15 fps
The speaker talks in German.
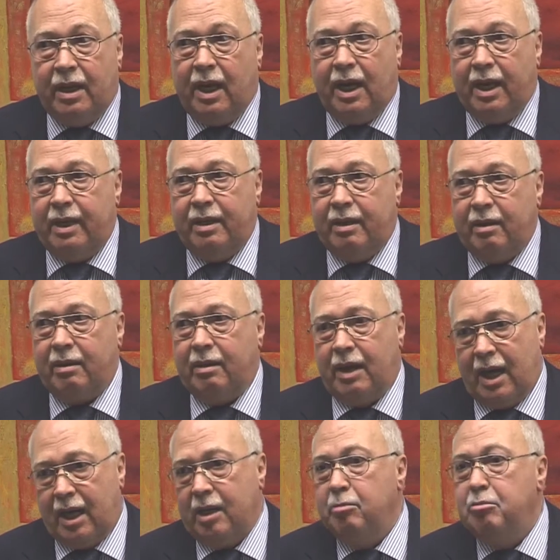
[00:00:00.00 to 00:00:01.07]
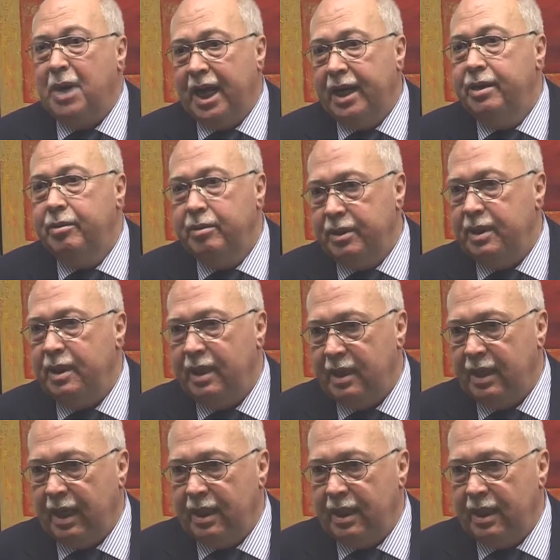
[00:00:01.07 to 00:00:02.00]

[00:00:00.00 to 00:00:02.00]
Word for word: einen ja, gemeinnützigen